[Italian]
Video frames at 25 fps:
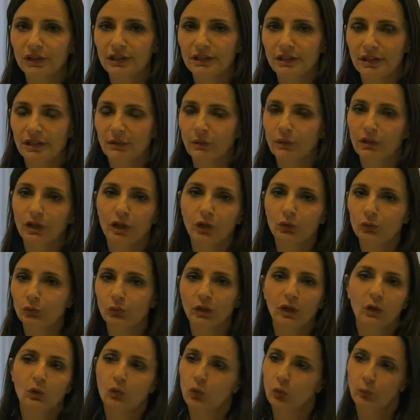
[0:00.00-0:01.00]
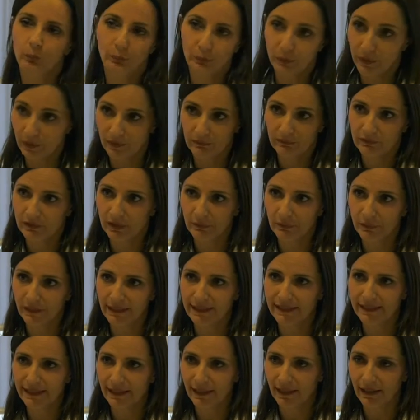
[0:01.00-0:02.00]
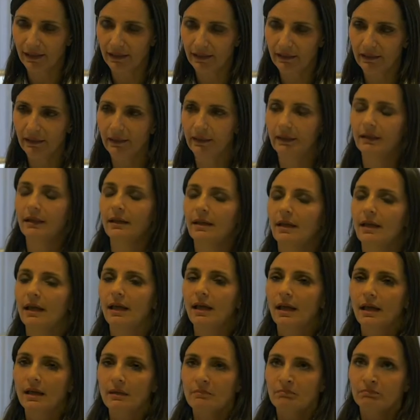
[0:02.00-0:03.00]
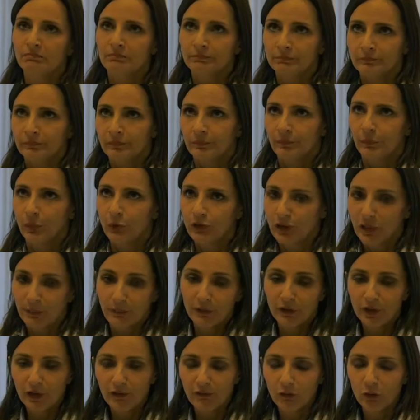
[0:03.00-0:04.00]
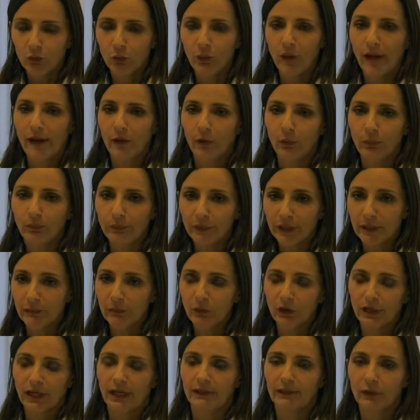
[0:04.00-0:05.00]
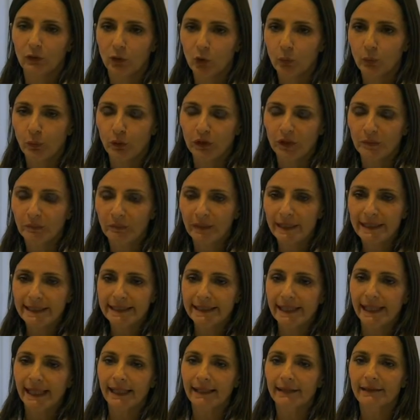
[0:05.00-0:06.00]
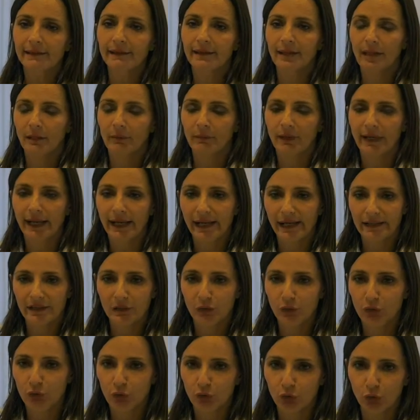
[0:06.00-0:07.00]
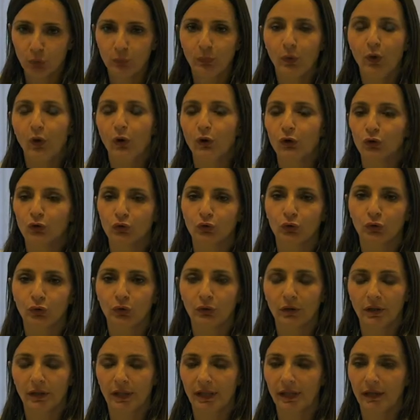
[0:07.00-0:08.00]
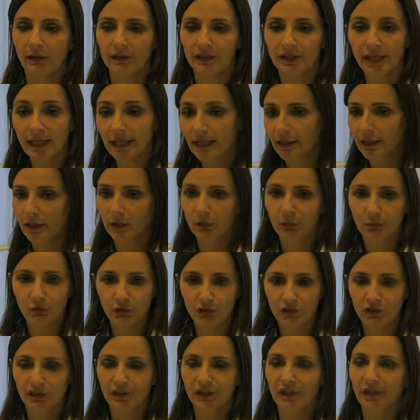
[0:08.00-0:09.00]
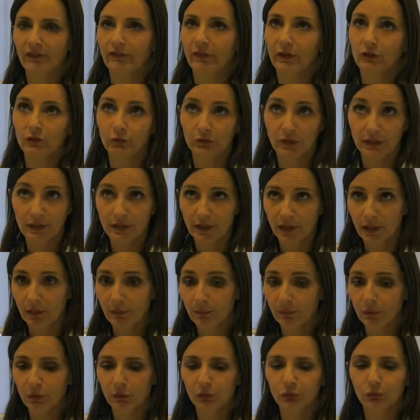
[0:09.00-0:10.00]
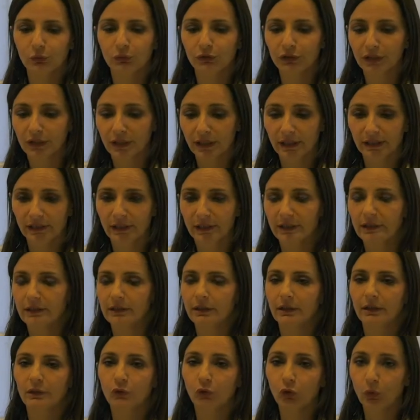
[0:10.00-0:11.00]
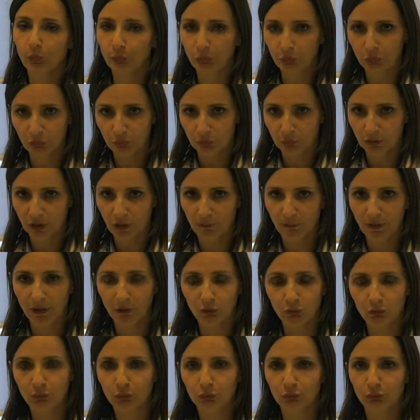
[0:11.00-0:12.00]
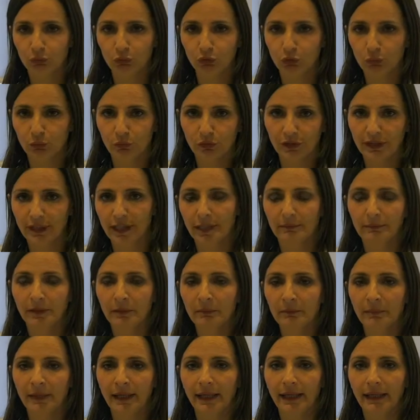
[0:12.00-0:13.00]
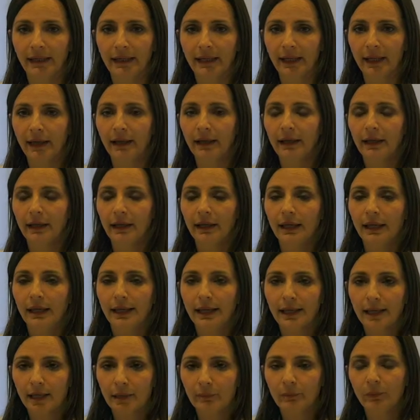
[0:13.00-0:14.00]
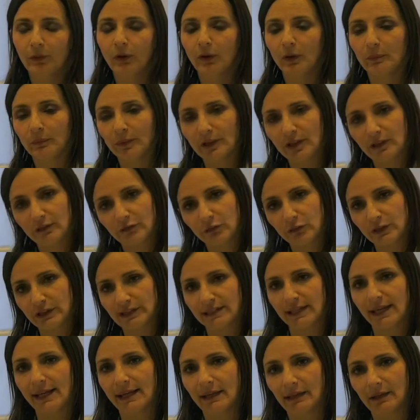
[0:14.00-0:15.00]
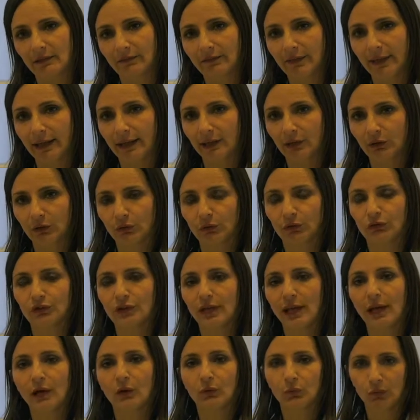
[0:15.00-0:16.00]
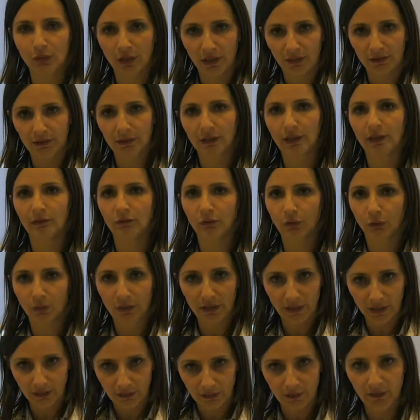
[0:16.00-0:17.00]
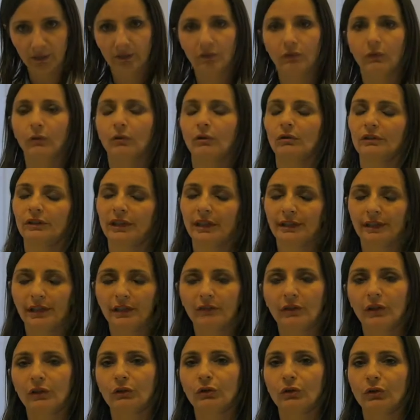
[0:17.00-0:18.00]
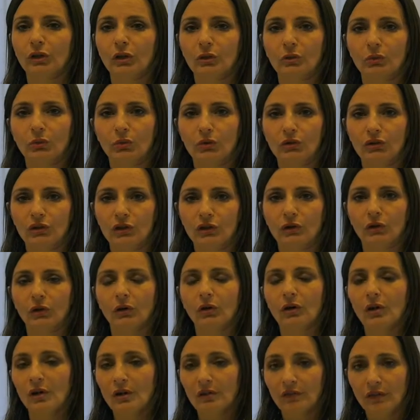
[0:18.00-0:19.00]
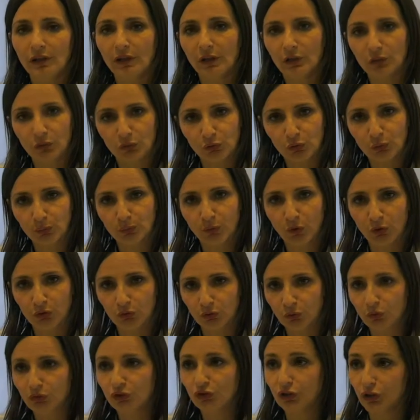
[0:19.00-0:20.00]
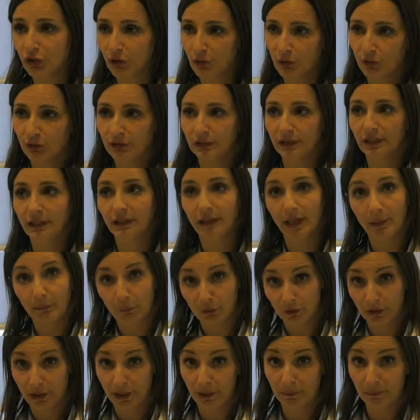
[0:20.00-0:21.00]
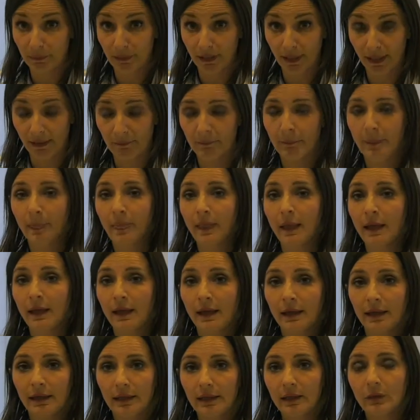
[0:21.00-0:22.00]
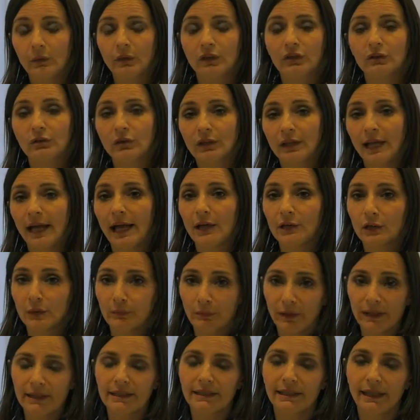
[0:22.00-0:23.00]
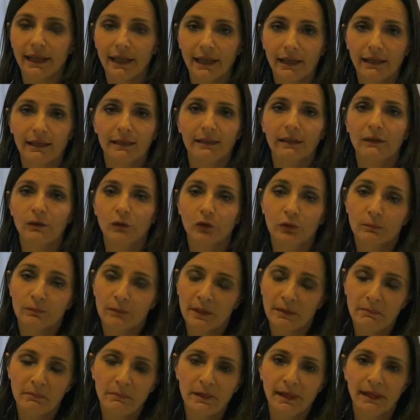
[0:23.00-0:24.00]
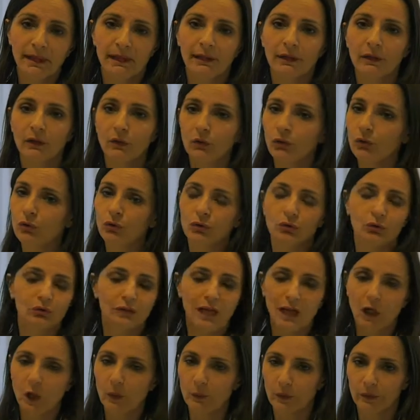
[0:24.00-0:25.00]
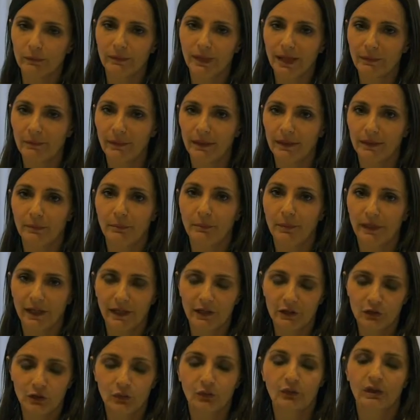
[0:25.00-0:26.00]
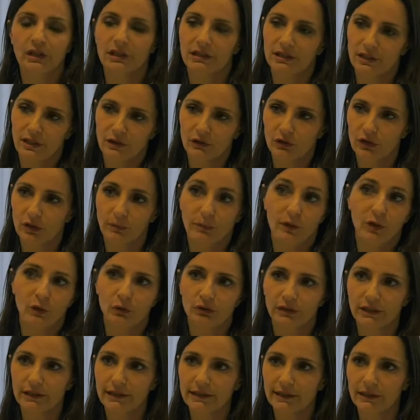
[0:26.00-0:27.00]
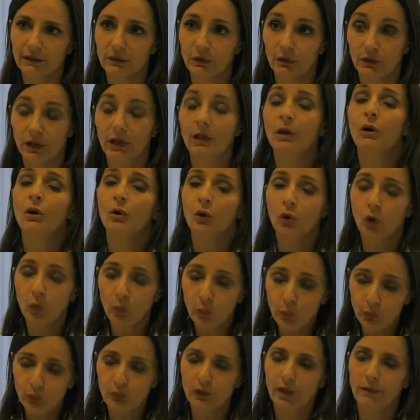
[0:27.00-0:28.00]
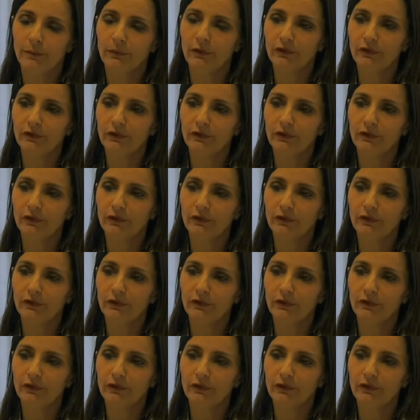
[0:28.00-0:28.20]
distinguere due gruppi di pazienti. Possiamo individuare un primo grande gruppo di pazienti che magari è stato sottoposto a, già alla chirurgia, faccio un esempio, un tumore dell'intestino o più comunemente un, un, tumore della mammella e che poi per rafforzare l'effetto già curativo e guaritivo dell'intervento chirurgico viene sottoposto a un ciclo di chemioterapia. In questo caso i pazienti normalmente o non hanno problemi di peso in senso di malnutrizione oppure è